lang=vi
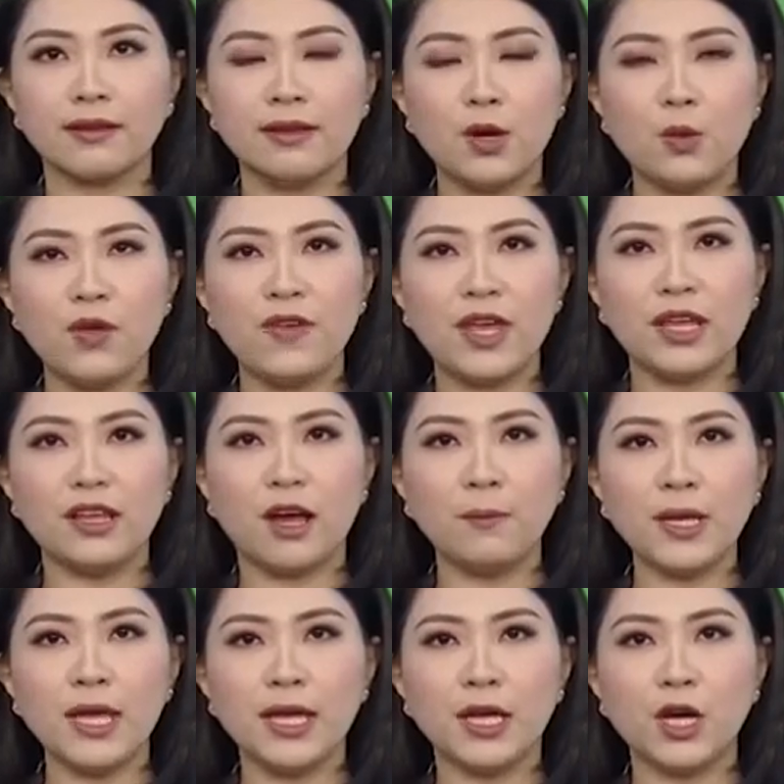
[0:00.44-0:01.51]
Thưa quý vị,
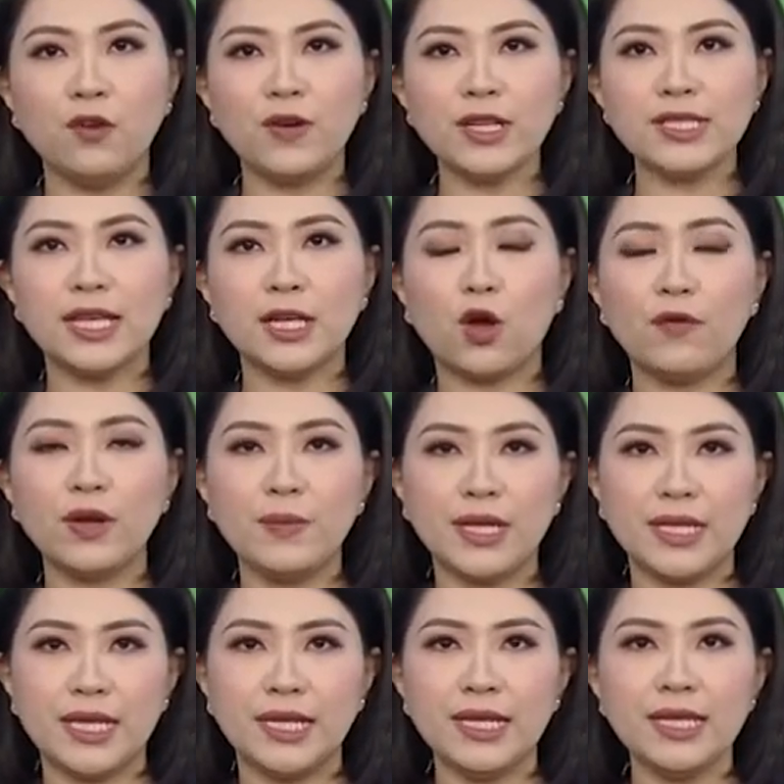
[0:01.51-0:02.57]
nhóm nghiên cứu vaccine
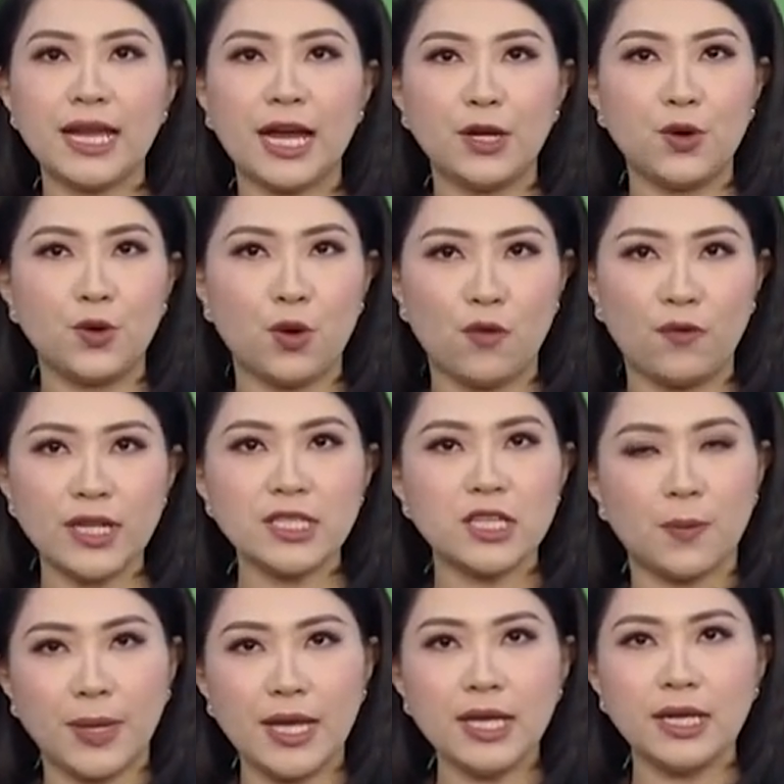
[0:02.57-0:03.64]
COVID-19 Nanocovax
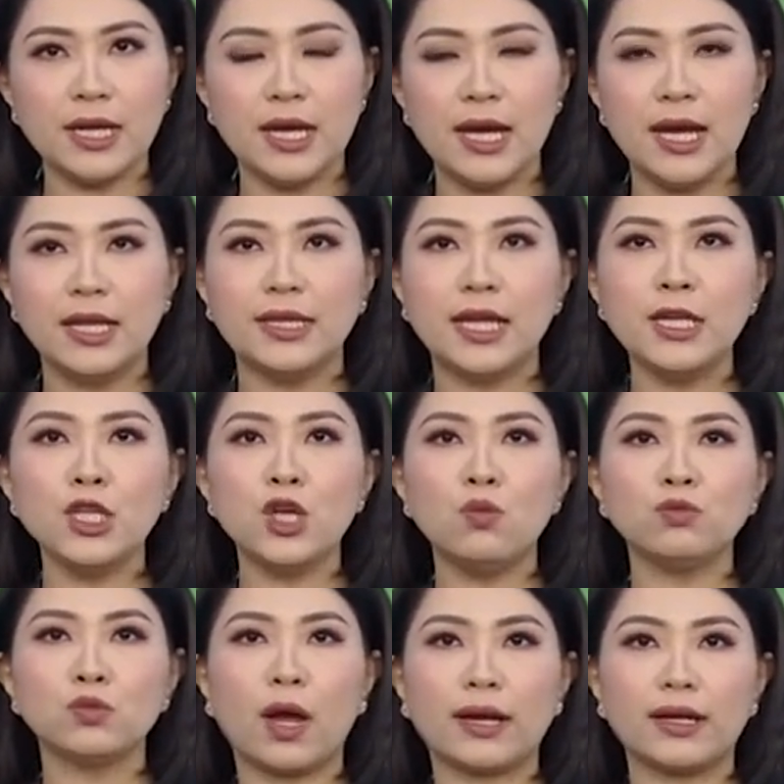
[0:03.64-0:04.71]
cho biết, tính
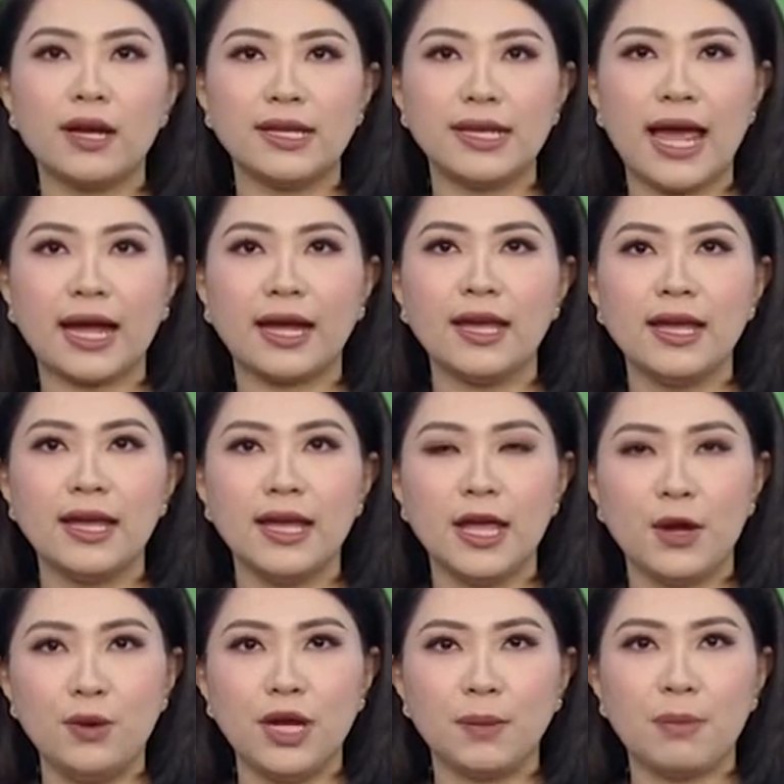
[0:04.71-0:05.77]
chung toàn thời gian,
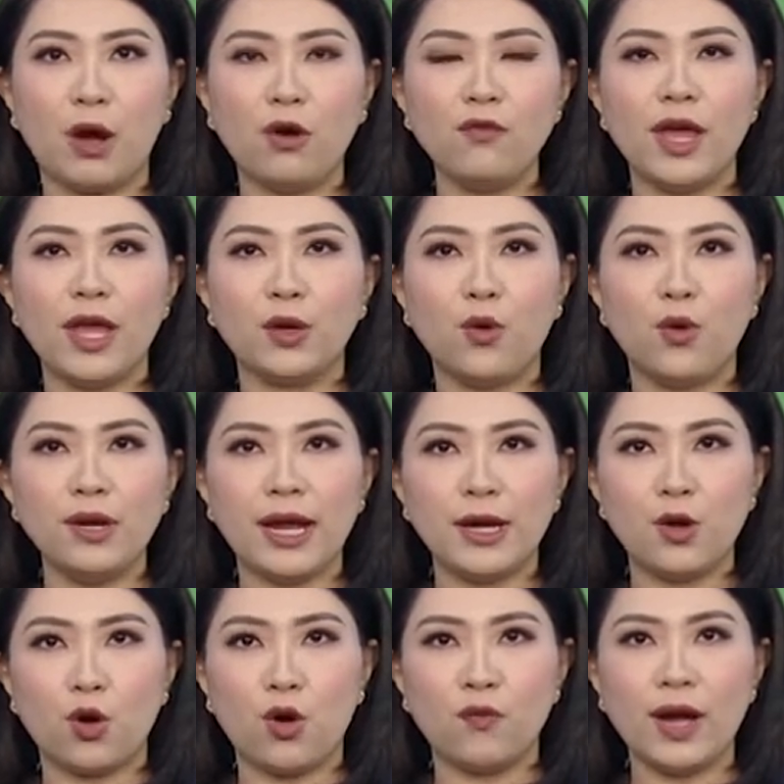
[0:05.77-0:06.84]
hiệu lực bảo vệ của
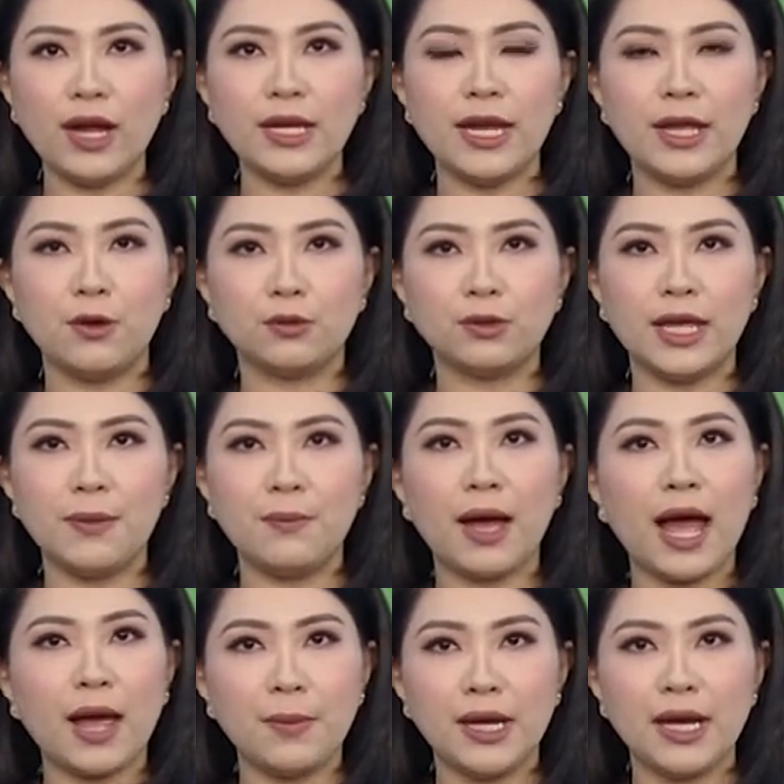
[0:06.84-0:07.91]
Nanocovax liều tiêm
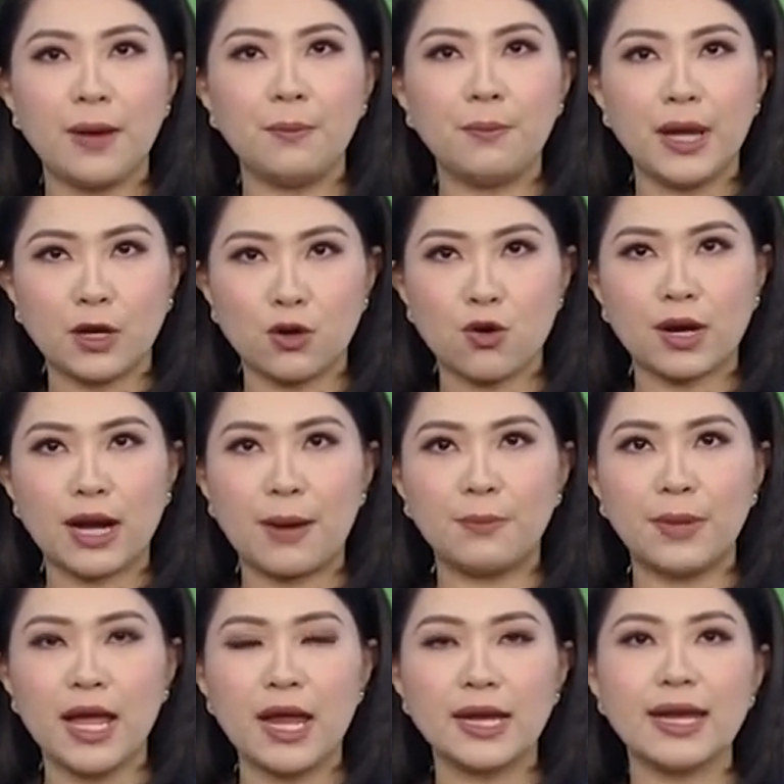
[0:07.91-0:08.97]
25
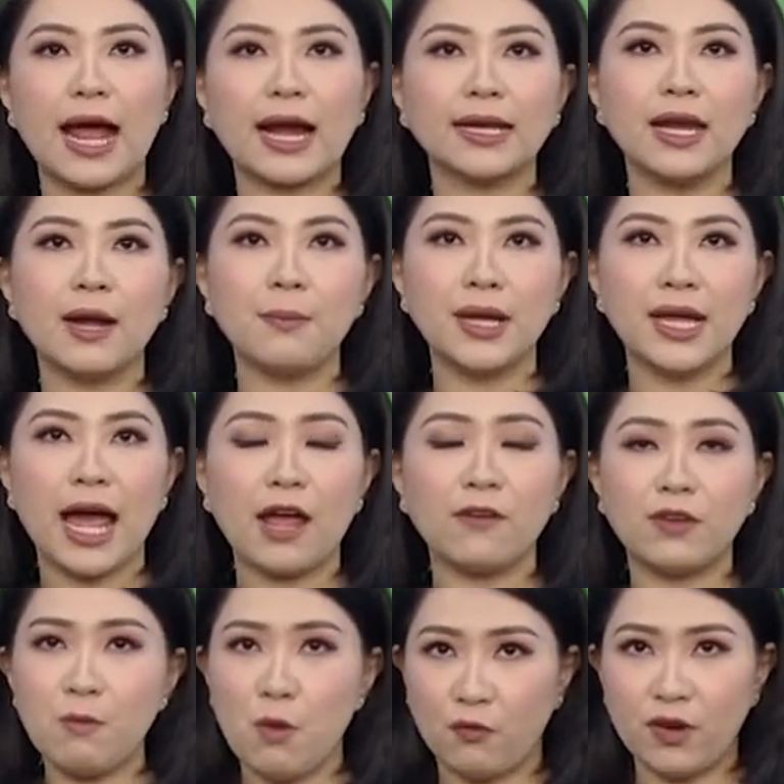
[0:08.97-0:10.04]
microgram đạt
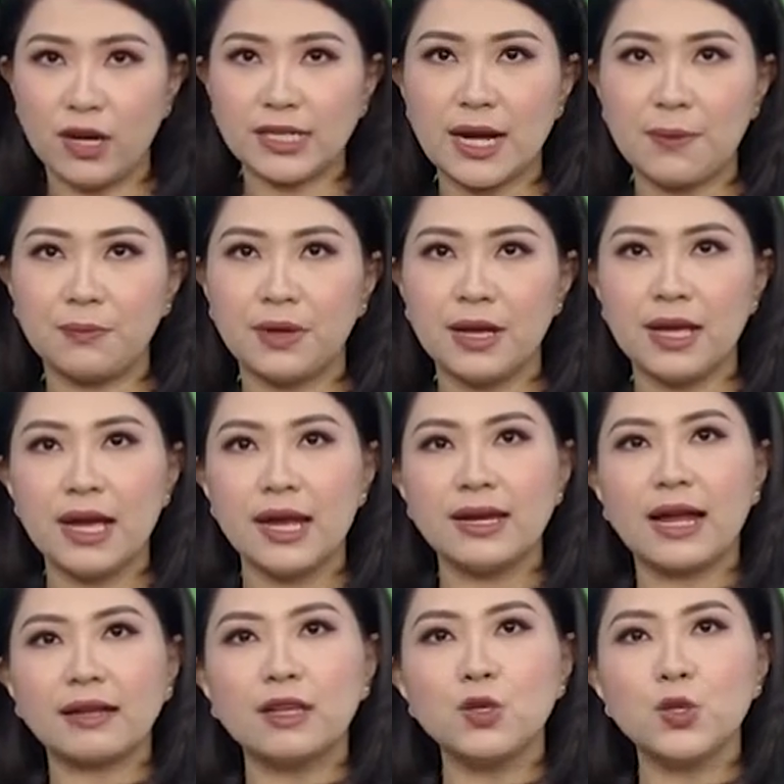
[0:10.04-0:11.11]
52,1%,
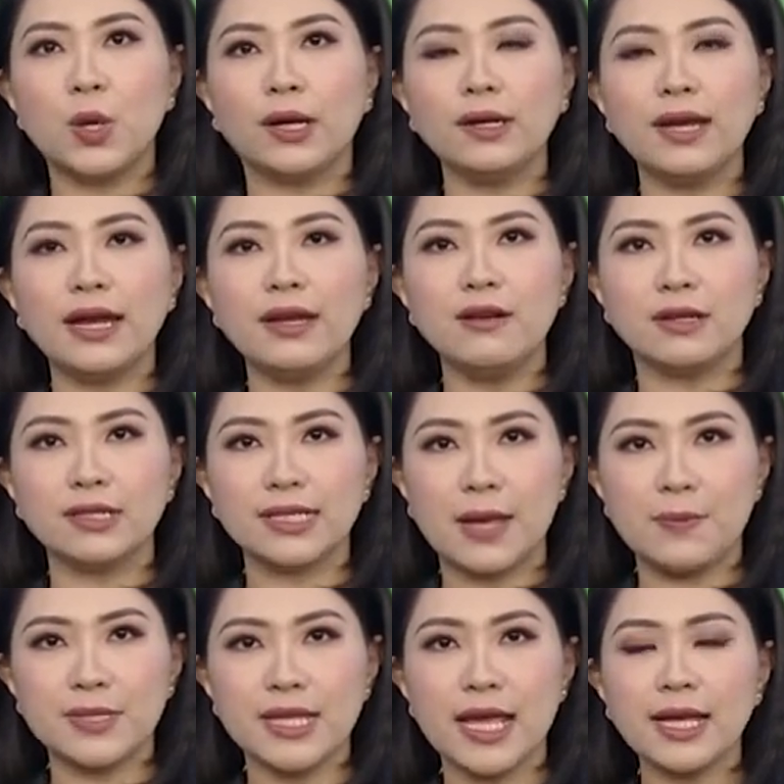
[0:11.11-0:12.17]
đạt tiêu chuẩn để được
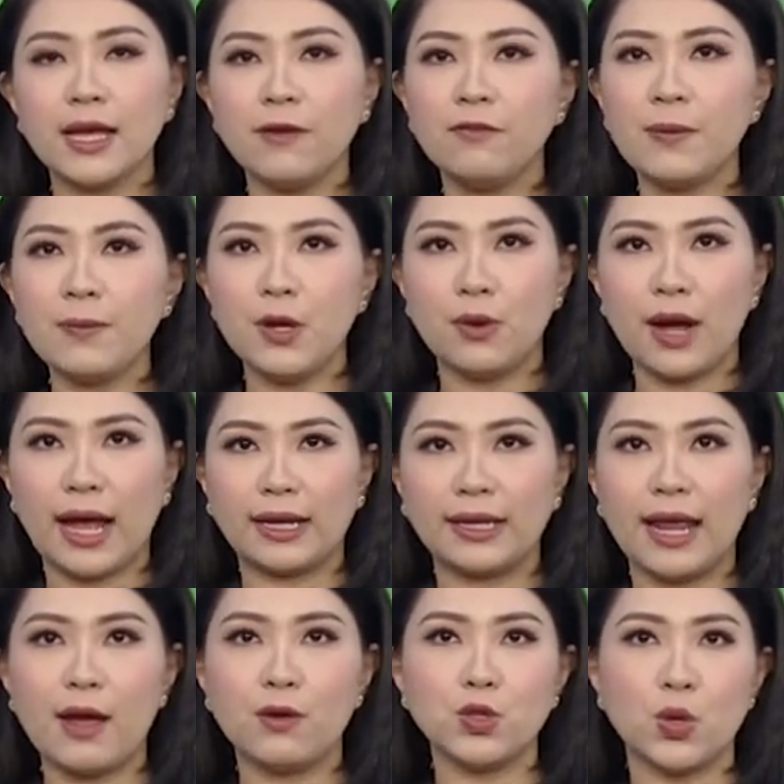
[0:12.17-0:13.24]
xem xét cấp phép lưu
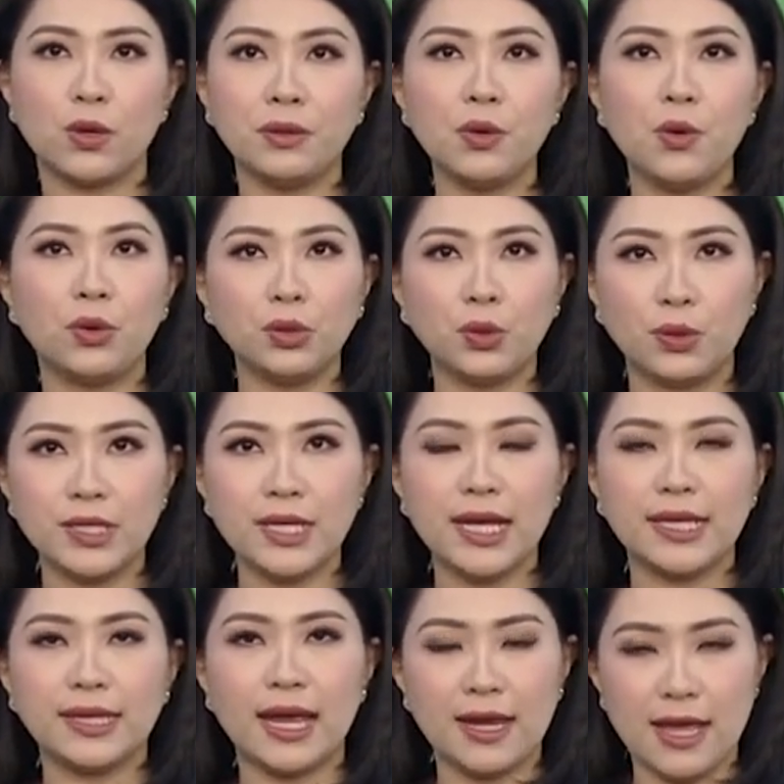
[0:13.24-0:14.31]
hành theo chuẩn của Tổ chức
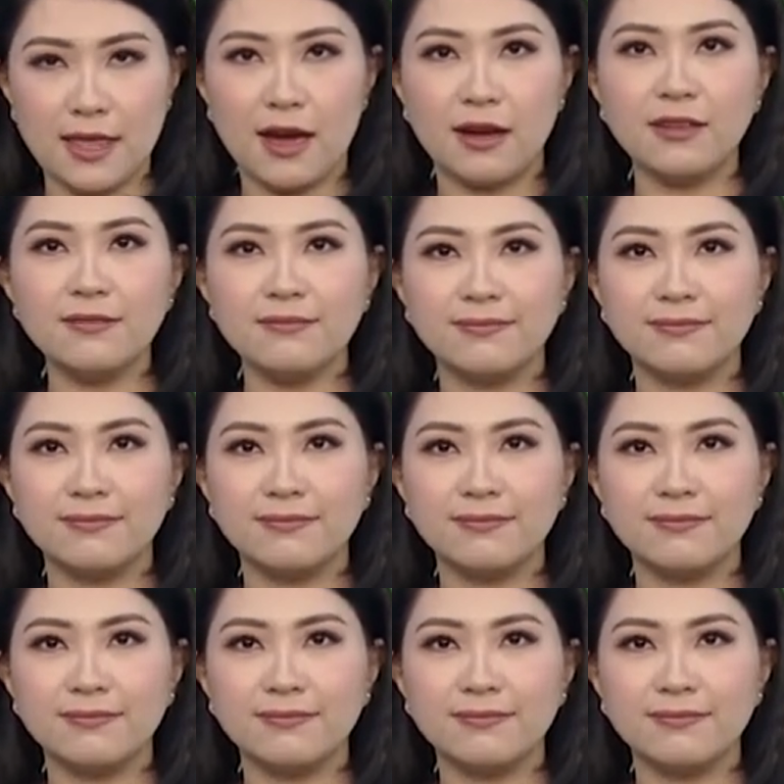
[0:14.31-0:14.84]
Y tế Thế giới.